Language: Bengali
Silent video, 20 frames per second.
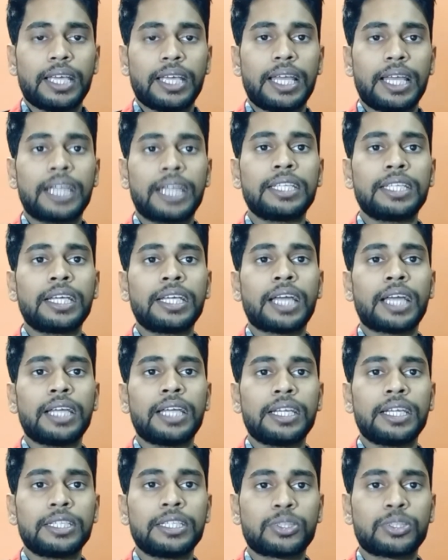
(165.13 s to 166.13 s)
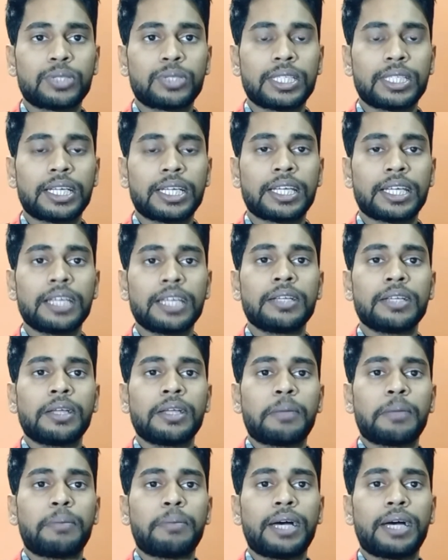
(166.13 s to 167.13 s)
অ্যালার্জিক রাইনাইটিস হতে থাকে
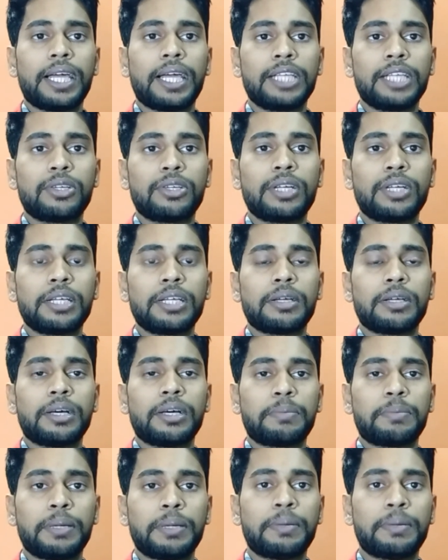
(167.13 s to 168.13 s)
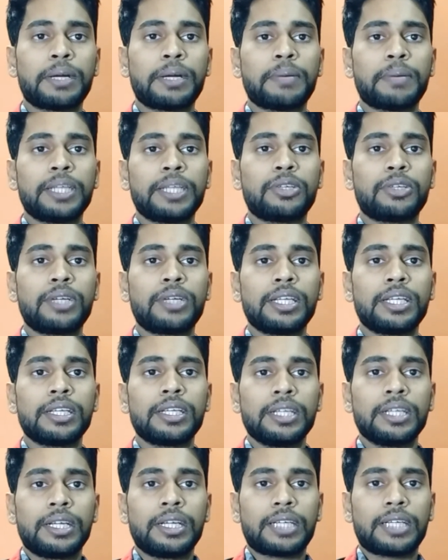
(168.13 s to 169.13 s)
বা এই ধরনের ফিভার বা এই ধরনের
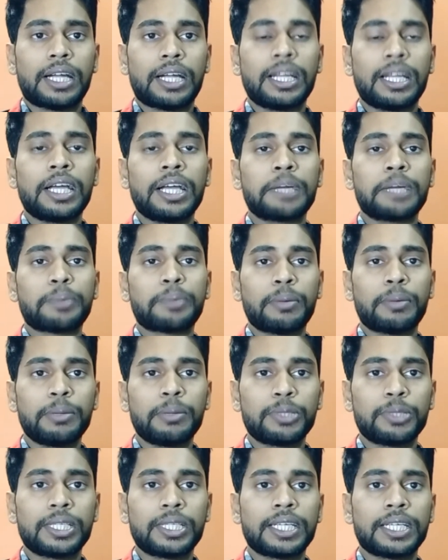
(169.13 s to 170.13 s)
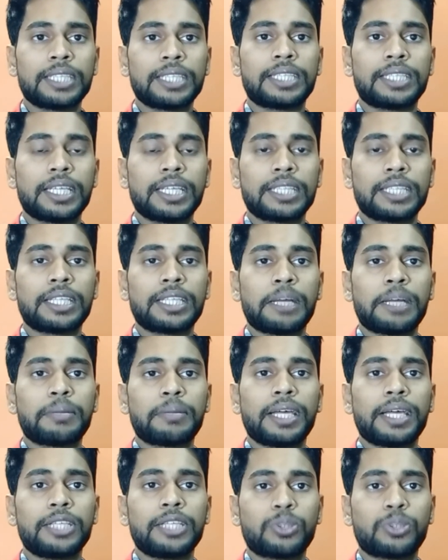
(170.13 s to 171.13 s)
ঠান্ডা লাগার প্রবলেম হতে থাকে সেই ক্ষেত্রে
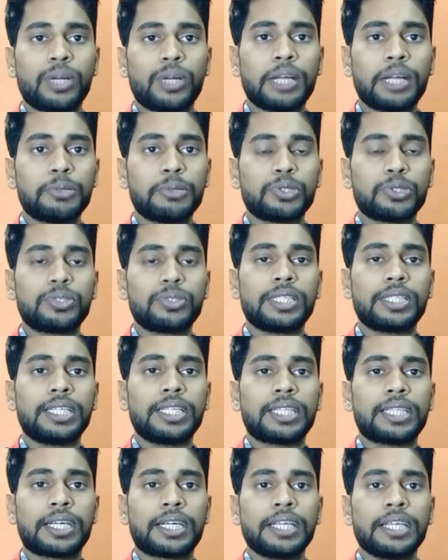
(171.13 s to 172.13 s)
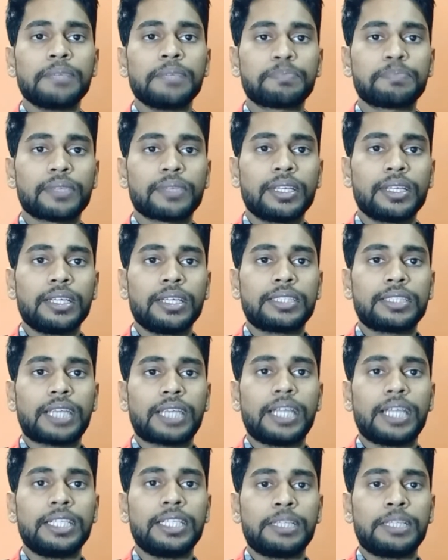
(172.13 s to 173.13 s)
আমরা এই সরিনাম ওষুধটি দিয়ে তাকে
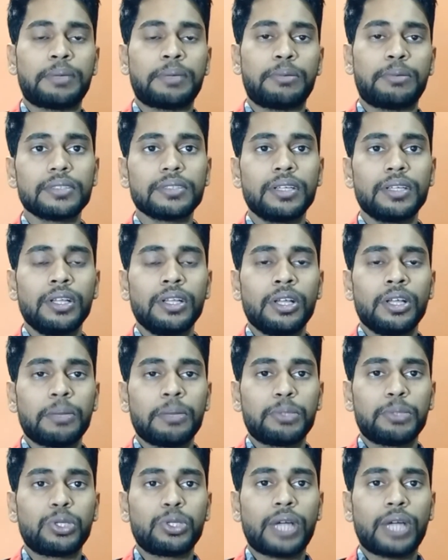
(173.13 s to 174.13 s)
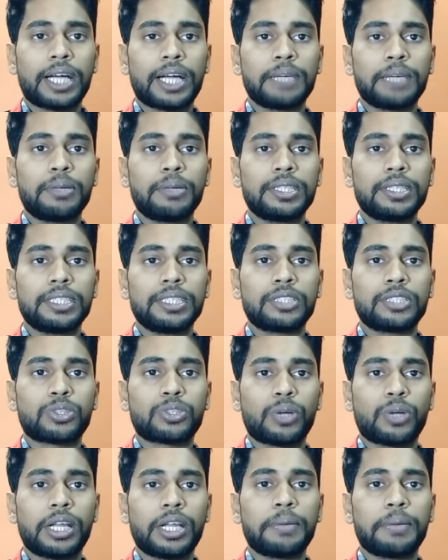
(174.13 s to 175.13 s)
সারিয়ে দিতে পারবো বন্ধুরা আগে বলেছি
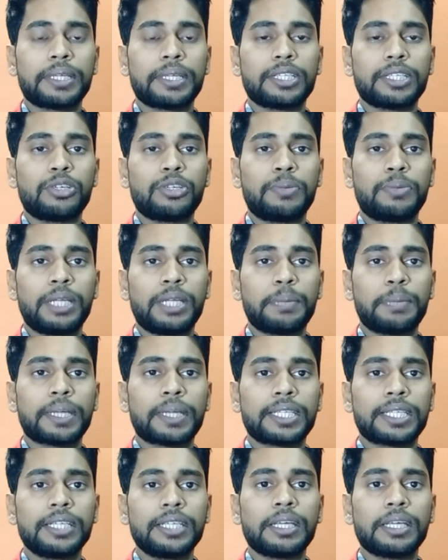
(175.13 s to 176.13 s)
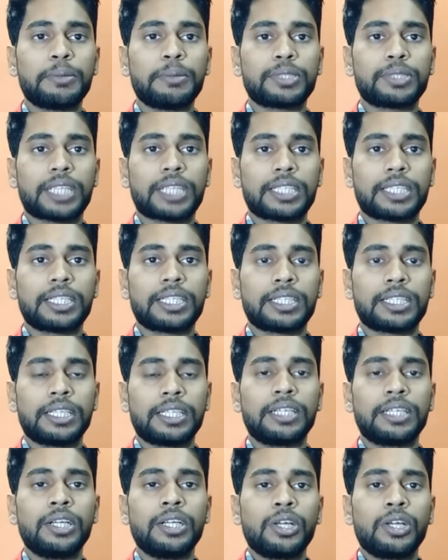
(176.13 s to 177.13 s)
সরি নামে একটি খুব ডিপ অ্যাক্টিং এবং সাথে
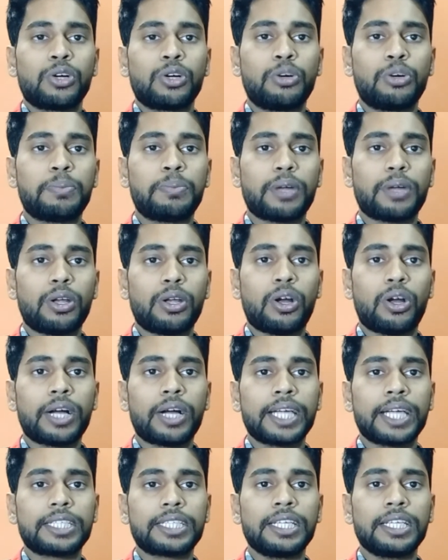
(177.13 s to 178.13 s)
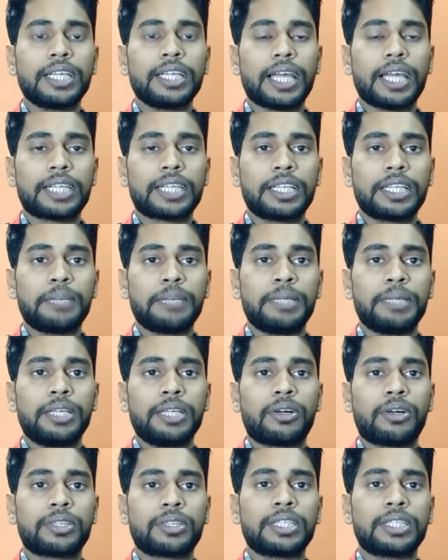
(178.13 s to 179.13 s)
সাথে খুব লং অ্যাক্টিং একটি
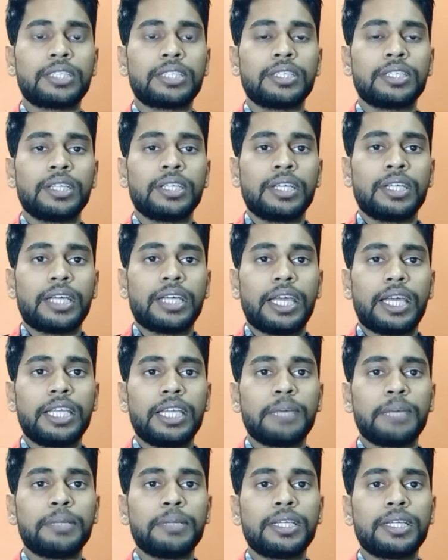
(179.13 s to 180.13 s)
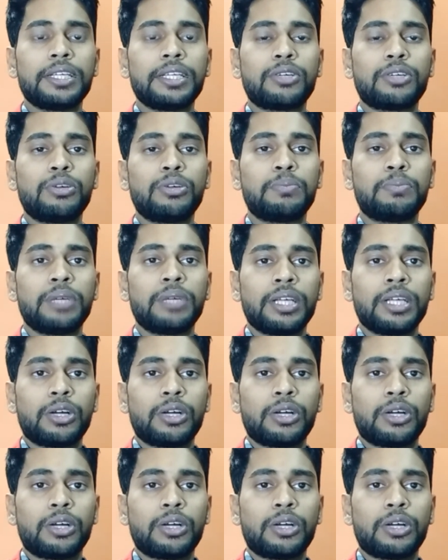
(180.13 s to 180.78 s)
রেমেডি অর্থাৎ এই রেমেডিটি খুব